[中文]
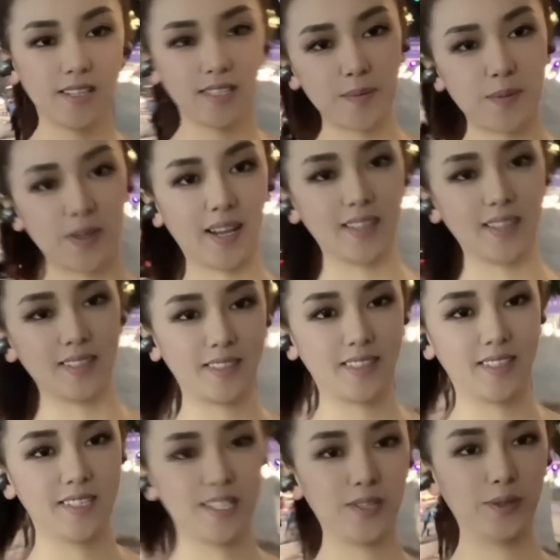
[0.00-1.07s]
你们看到
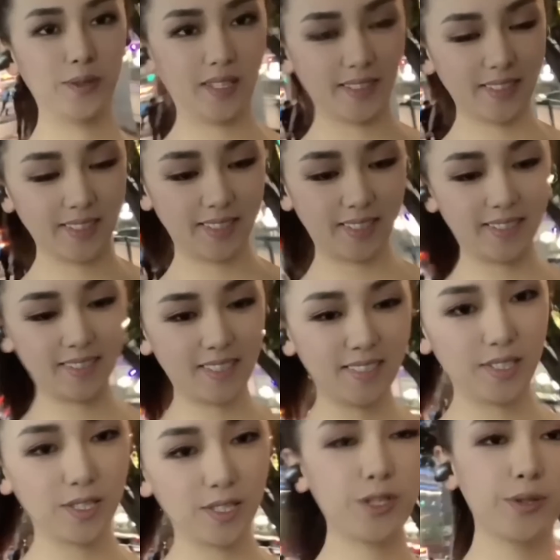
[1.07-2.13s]
的是我自己真
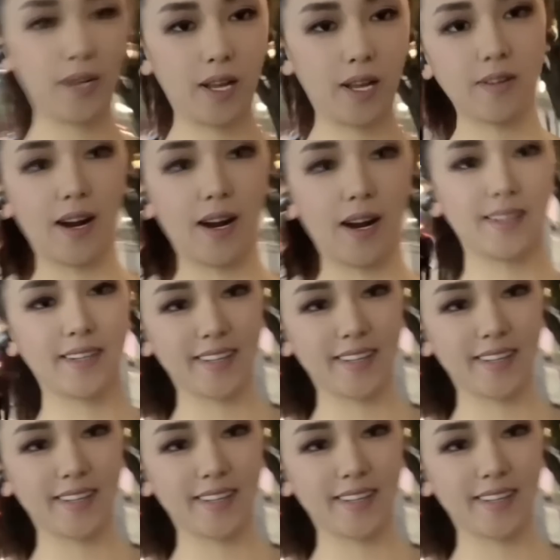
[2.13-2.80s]
正出来玩的，